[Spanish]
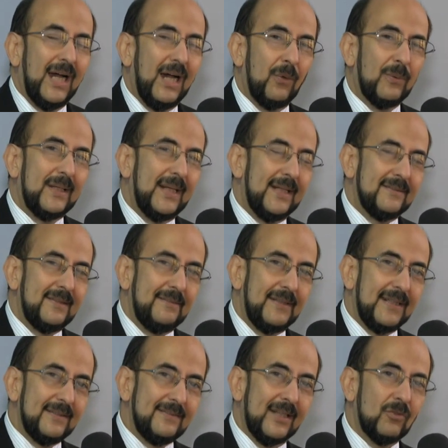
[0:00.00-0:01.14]
Aunque si
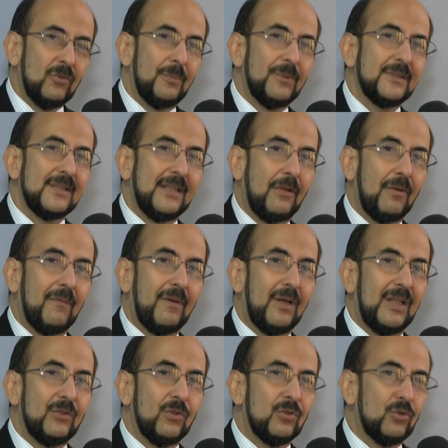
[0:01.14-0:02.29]
bien es cierto, hemos estado
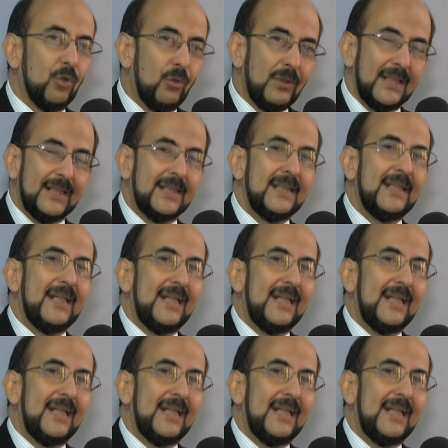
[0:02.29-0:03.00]
evaluando toda